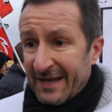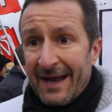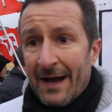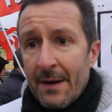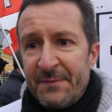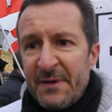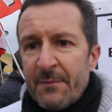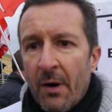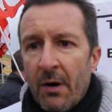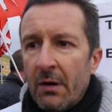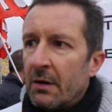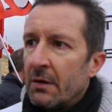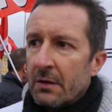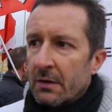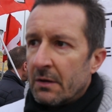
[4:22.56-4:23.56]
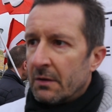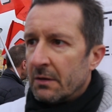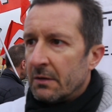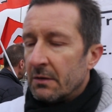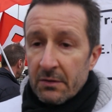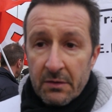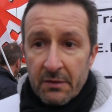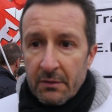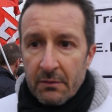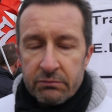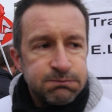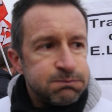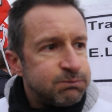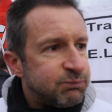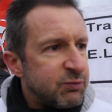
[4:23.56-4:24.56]
très rapidement.
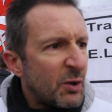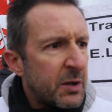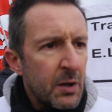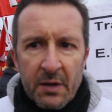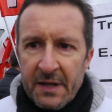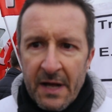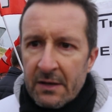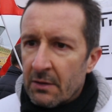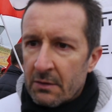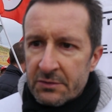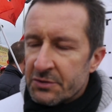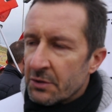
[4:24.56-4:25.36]
plus de 150,